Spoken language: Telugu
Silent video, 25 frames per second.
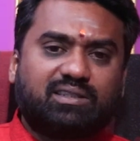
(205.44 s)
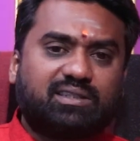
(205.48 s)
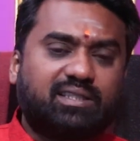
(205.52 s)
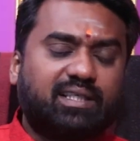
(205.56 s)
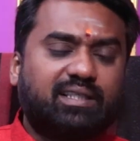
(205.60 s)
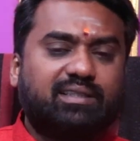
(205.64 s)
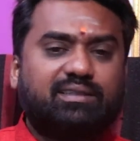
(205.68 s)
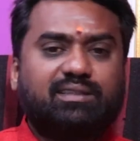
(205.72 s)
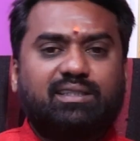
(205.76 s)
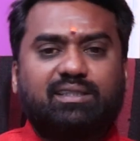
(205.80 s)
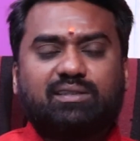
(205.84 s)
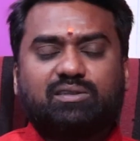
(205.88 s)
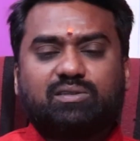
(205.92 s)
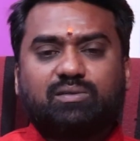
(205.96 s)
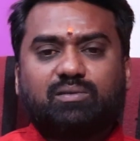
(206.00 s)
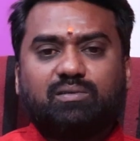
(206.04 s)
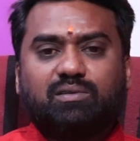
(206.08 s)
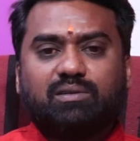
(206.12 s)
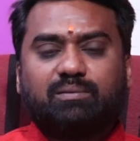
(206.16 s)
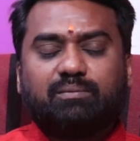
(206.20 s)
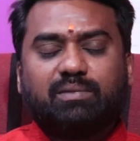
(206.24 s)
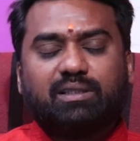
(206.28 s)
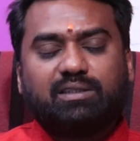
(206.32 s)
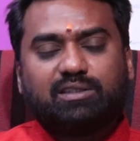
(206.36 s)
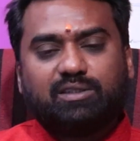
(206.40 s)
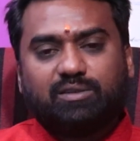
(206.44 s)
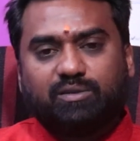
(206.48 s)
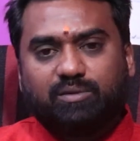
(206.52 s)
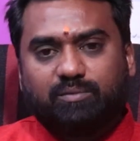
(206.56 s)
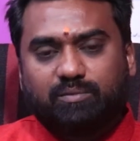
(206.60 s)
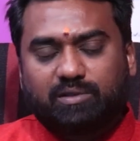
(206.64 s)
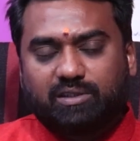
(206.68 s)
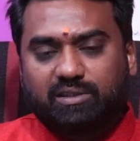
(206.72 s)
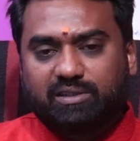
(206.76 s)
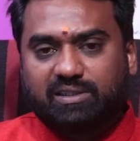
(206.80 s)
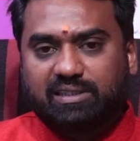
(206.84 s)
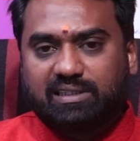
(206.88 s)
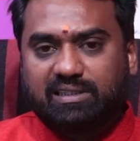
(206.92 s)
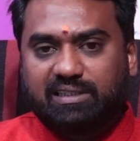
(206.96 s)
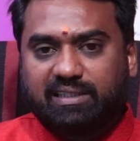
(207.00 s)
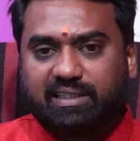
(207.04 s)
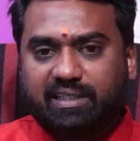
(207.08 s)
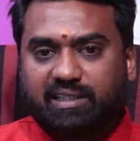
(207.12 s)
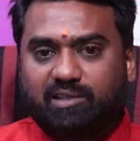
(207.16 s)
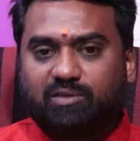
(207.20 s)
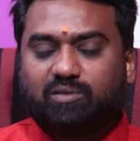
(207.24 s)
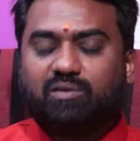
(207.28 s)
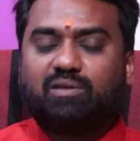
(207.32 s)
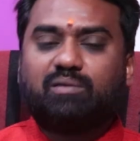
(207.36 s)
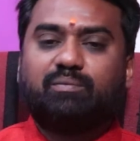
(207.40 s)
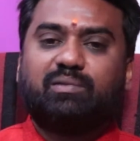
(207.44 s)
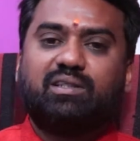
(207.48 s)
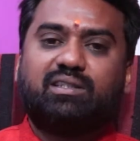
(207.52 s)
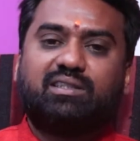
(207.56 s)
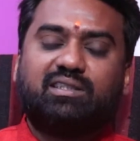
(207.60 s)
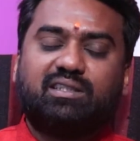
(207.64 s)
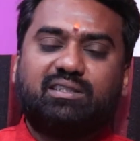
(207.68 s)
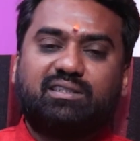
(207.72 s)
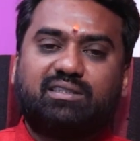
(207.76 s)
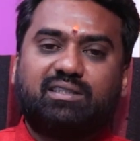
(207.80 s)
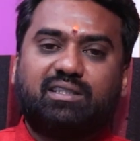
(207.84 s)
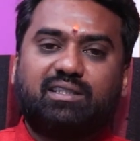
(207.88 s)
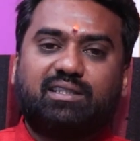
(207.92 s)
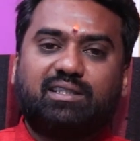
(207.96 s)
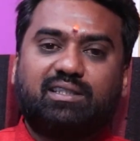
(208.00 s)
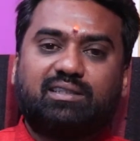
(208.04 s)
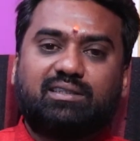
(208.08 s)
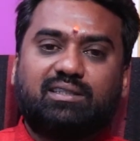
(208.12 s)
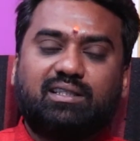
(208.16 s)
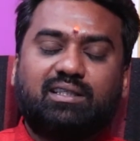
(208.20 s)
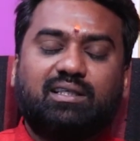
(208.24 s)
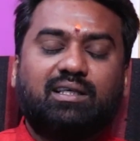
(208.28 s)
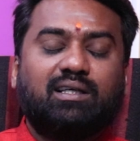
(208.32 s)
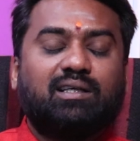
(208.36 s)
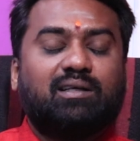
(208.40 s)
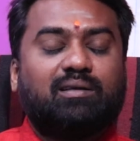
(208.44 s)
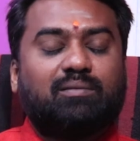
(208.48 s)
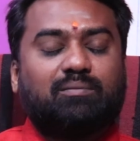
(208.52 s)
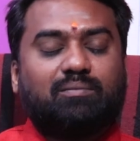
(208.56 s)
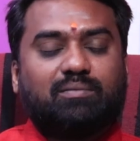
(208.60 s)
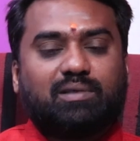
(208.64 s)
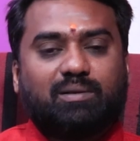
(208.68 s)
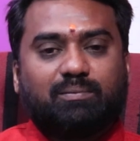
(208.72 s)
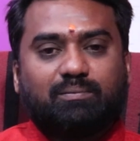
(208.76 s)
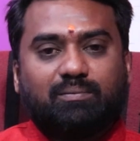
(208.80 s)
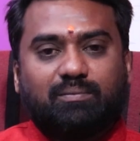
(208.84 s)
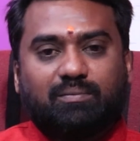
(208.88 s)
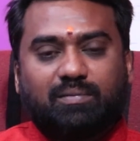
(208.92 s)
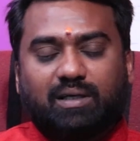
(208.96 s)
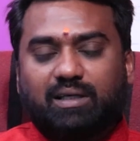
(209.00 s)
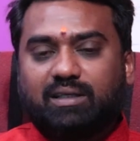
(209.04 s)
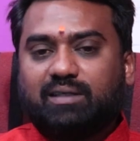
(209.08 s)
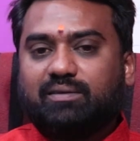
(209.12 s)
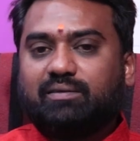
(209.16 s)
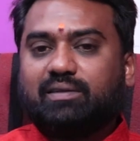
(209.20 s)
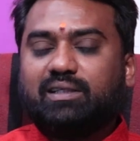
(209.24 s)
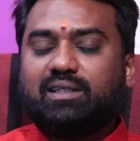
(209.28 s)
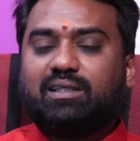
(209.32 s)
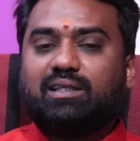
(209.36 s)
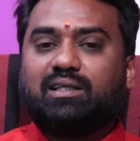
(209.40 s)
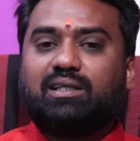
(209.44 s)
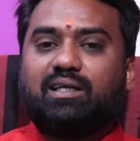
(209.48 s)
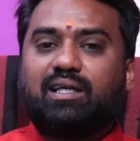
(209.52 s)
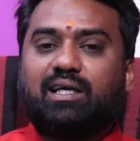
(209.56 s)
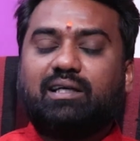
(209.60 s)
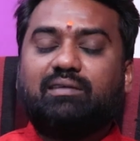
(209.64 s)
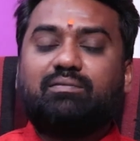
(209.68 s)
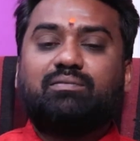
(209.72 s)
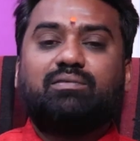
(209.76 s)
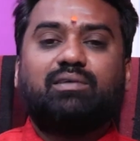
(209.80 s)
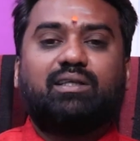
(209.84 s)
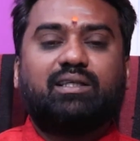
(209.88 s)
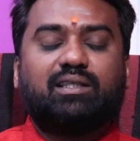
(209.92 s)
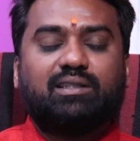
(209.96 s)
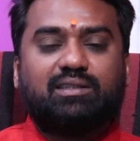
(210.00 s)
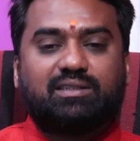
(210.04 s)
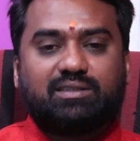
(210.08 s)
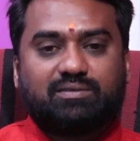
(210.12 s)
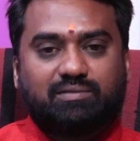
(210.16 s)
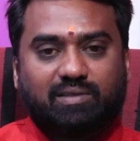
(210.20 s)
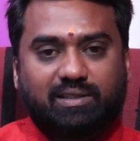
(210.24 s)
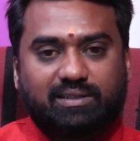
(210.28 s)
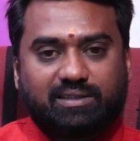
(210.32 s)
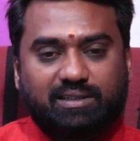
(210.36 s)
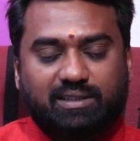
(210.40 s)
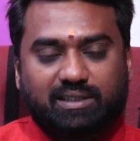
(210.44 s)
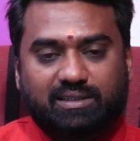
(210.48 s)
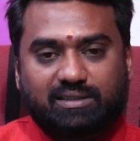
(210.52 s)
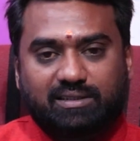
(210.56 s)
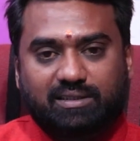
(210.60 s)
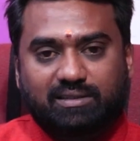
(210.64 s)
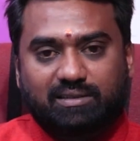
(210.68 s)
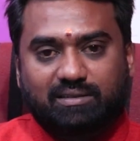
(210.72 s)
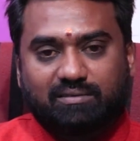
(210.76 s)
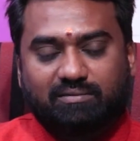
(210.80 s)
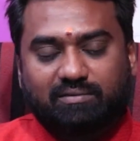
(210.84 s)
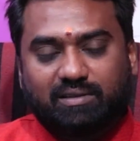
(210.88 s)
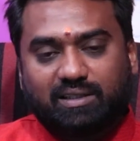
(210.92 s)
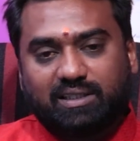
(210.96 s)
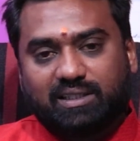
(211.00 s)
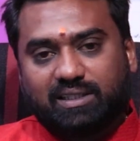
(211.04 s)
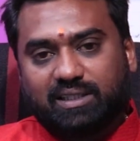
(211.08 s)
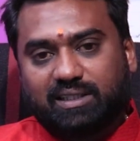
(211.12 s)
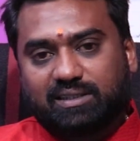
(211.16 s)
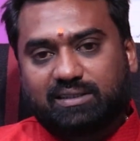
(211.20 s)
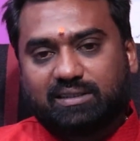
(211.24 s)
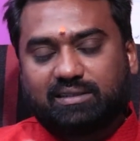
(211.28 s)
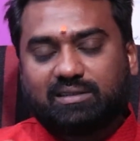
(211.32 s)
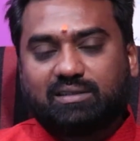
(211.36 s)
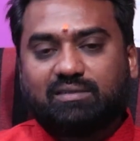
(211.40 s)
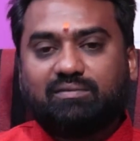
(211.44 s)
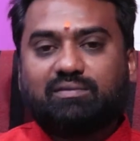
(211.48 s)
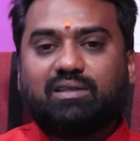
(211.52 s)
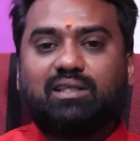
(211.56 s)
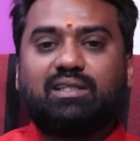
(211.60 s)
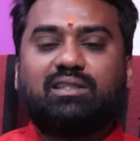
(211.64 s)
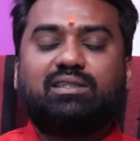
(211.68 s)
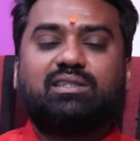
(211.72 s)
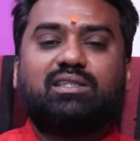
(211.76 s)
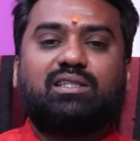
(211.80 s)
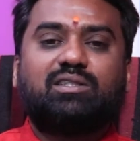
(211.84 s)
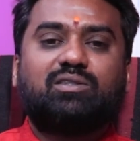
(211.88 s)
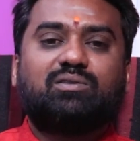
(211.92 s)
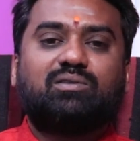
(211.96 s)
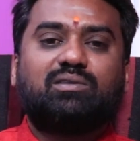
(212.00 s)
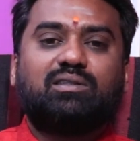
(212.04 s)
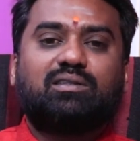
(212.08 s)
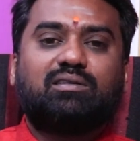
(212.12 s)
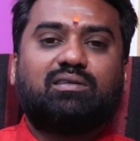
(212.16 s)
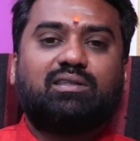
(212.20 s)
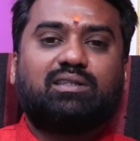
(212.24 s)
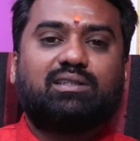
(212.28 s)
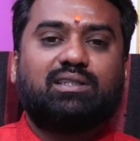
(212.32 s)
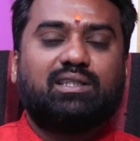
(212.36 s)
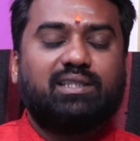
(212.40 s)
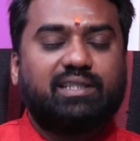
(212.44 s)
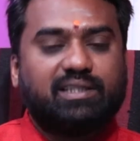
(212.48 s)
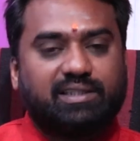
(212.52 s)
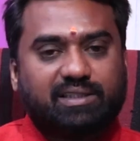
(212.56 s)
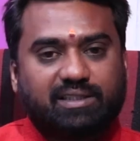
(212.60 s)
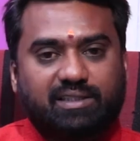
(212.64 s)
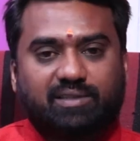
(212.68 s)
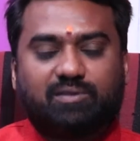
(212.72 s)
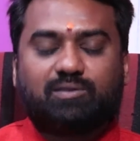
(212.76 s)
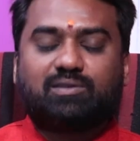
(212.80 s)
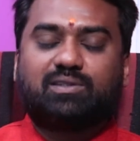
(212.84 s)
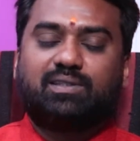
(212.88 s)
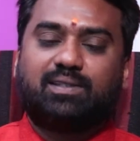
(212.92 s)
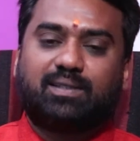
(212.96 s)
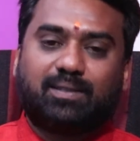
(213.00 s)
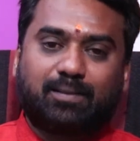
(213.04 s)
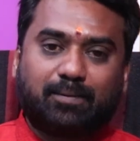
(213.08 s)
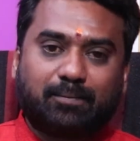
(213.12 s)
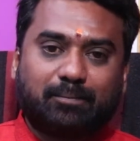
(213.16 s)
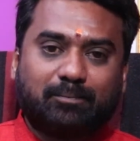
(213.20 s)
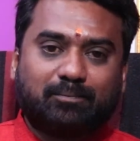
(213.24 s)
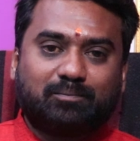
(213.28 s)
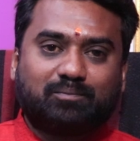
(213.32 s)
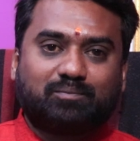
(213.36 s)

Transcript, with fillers: చెక్ చేసుకొని మంచి న్యూమరాలజికల్ డేట్ కూడా మీరు తీసినట్టయితే బ్రహ్మాండమైన లైఫ్ అనేది స్వాతి నక్షత్రం ఈ నక్షత్రం వాళ్ళని చేసుకున్న తర్వాత లీడ్ చేయొచ్చు అండి